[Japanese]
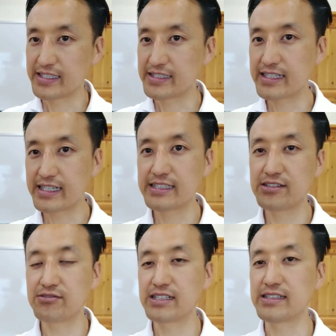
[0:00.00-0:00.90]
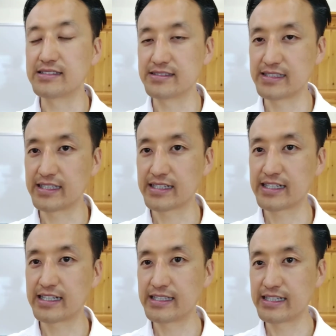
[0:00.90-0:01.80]
意外にこれですね、
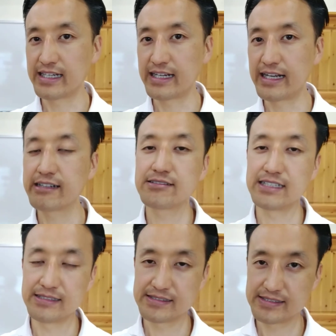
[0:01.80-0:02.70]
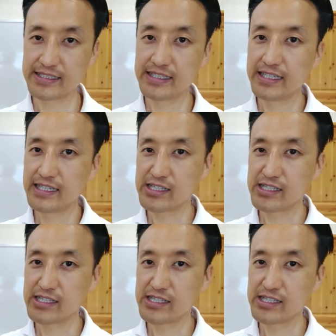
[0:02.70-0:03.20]
体が楽なんですね。